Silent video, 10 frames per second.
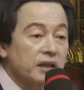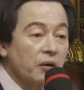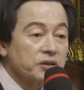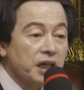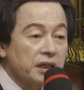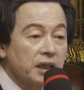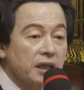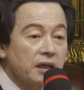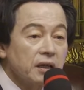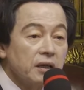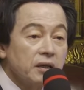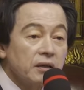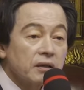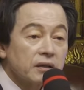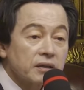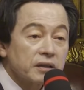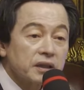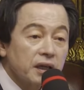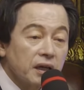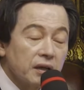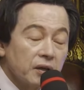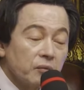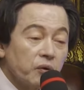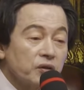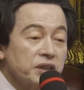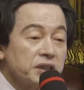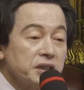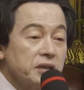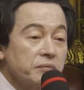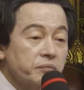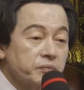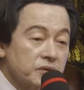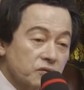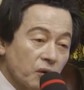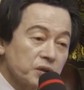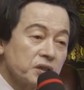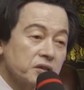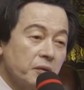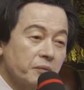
원 나오잖아. 그러니까 본인이 돈이 좀